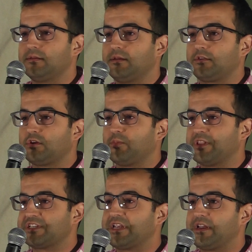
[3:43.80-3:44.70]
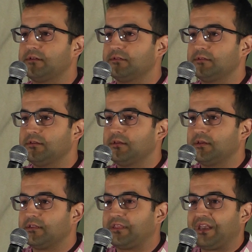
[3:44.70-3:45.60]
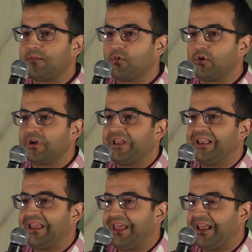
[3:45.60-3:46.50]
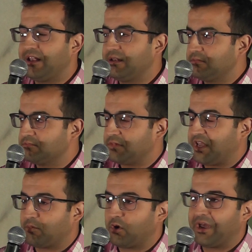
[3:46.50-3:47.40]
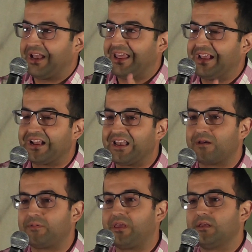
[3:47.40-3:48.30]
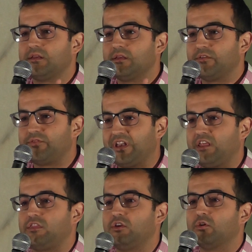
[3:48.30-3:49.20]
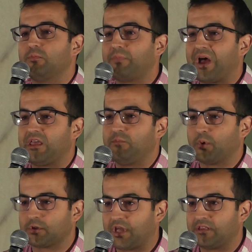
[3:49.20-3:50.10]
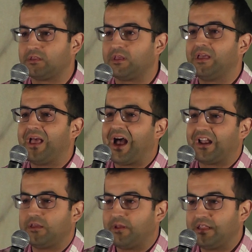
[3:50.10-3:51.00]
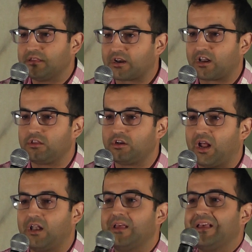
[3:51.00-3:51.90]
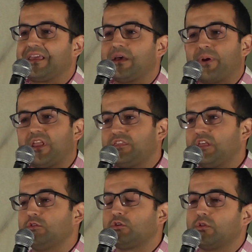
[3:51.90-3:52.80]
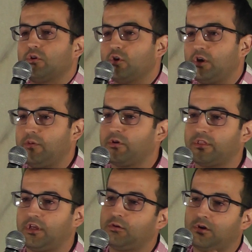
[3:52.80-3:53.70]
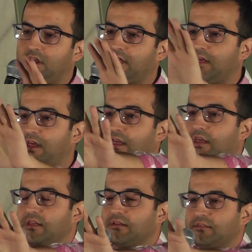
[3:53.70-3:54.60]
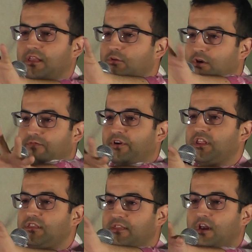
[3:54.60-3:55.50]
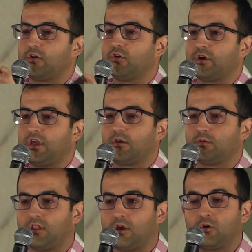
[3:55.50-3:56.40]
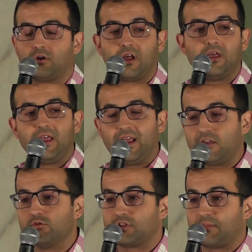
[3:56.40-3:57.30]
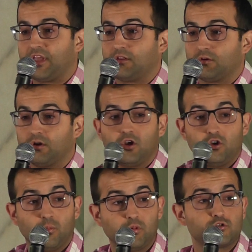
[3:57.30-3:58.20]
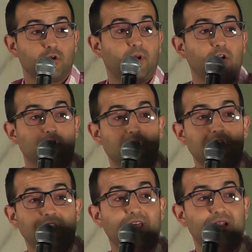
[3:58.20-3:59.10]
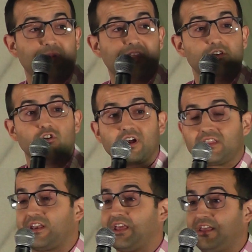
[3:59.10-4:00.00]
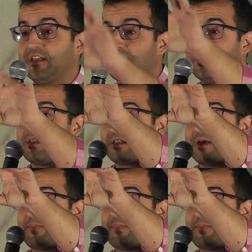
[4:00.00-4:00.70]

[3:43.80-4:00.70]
Esto no puede ser. Tenemos el, digamos, el enclave fenicio más importante a nivel internacional que aparece en todos los libros de historia de, historia fenicia, de arqueología que ustedes cojan. El ayuntamiento lo puso en valor y es el medallón que tenéis que